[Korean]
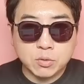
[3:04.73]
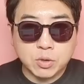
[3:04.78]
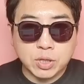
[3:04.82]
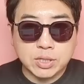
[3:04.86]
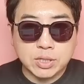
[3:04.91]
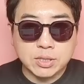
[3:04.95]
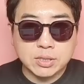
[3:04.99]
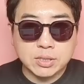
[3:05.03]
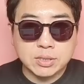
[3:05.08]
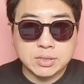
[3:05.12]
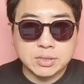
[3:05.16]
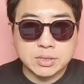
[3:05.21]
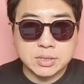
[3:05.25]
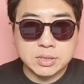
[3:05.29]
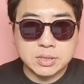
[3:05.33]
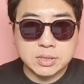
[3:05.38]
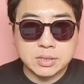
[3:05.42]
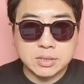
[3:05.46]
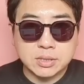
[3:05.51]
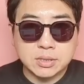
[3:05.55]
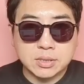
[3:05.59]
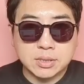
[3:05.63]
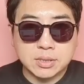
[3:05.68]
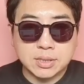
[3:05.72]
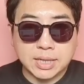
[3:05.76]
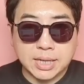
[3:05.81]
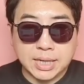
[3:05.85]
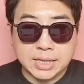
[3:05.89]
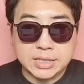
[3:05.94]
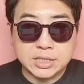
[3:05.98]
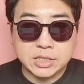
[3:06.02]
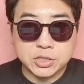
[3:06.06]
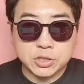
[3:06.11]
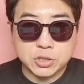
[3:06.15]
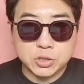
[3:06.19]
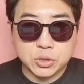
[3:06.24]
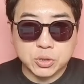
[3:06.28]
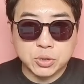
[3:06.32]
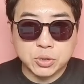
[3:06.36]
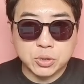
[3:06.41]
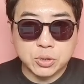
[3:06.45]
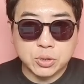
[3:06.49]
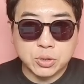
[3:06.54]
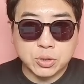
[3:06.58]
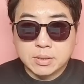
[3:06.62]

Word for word: 되는지를 다 아시죠.